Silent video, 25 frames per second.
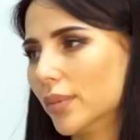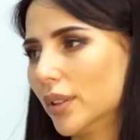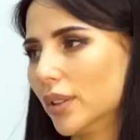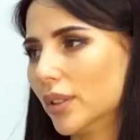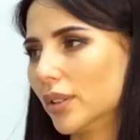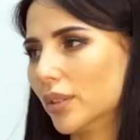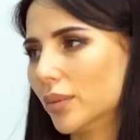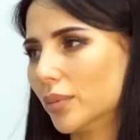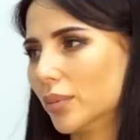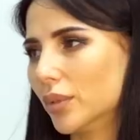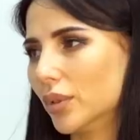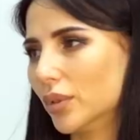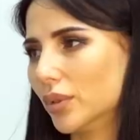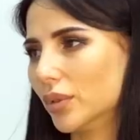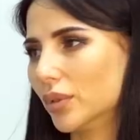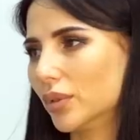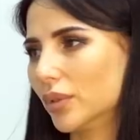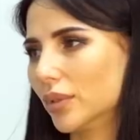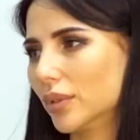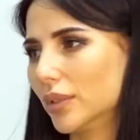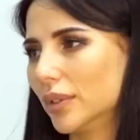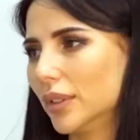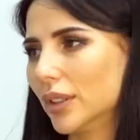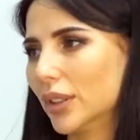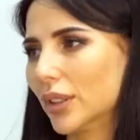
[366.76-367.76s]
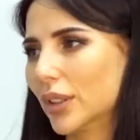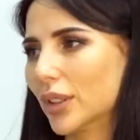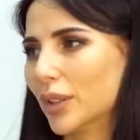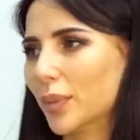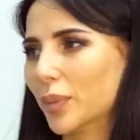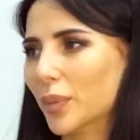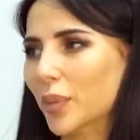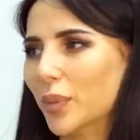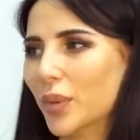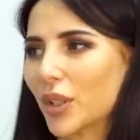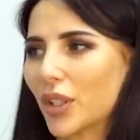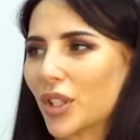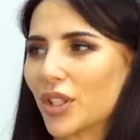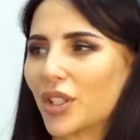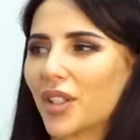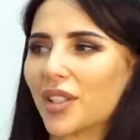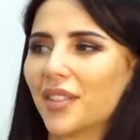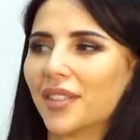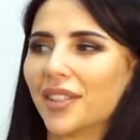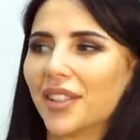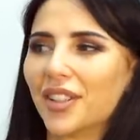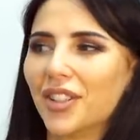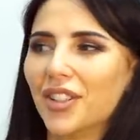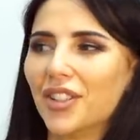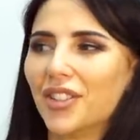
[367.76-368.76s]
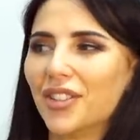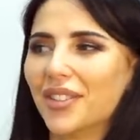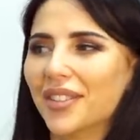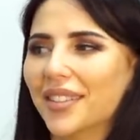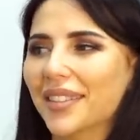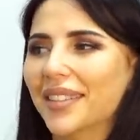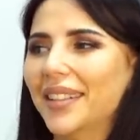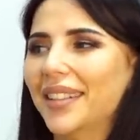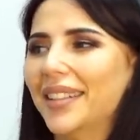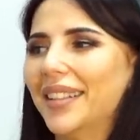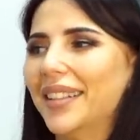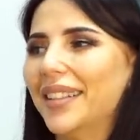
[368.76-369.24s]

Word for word: Поэтому, ну, это как бы, мне кажется, логично